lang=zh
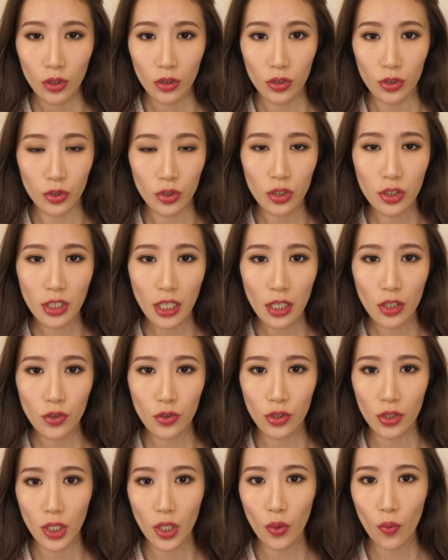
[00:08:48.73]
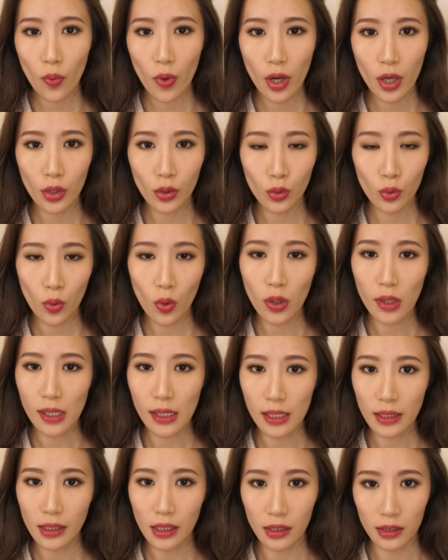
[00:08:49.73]
可是这一支因为多
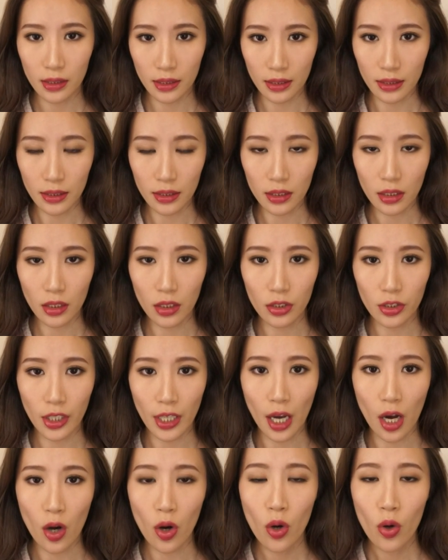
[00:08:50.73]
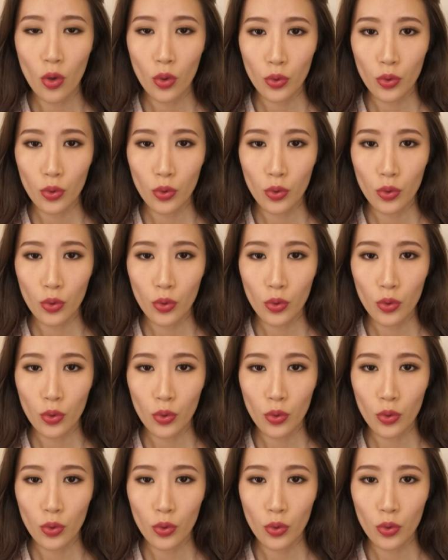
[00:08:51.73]
了一点紫色调，